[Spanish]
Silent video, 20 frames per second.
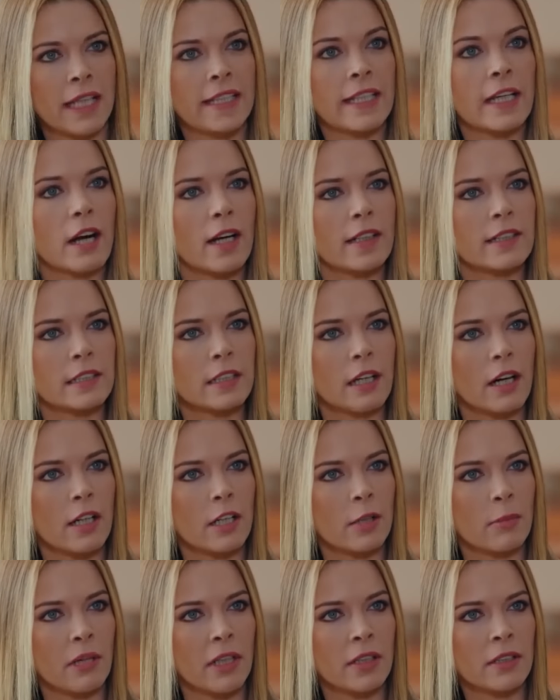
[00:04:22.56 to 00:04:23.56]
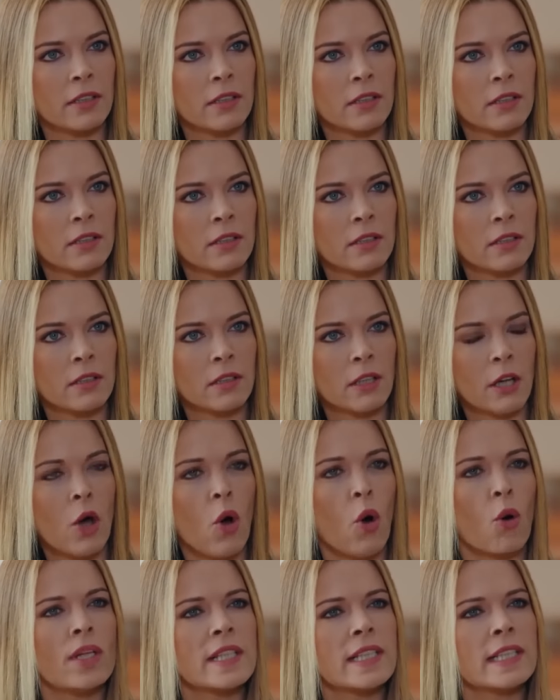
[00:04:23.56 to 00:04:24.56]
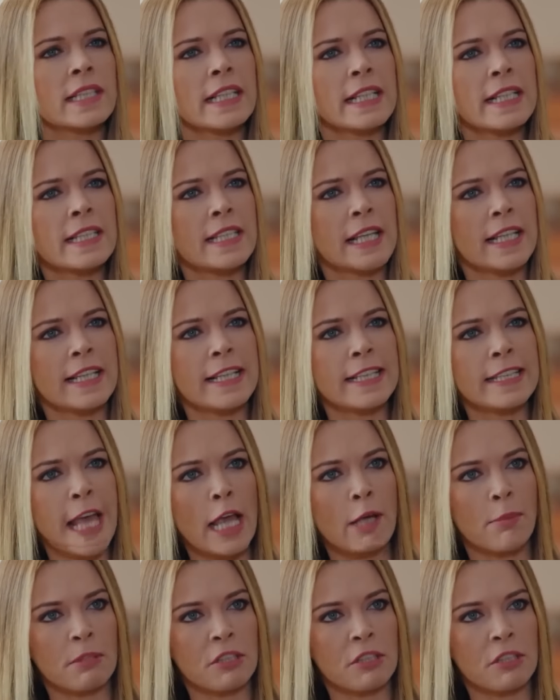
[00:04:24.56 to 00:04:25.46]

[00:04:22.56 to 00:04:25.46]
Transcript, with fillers: Es suficiente, Caramán. Ella solo tiene una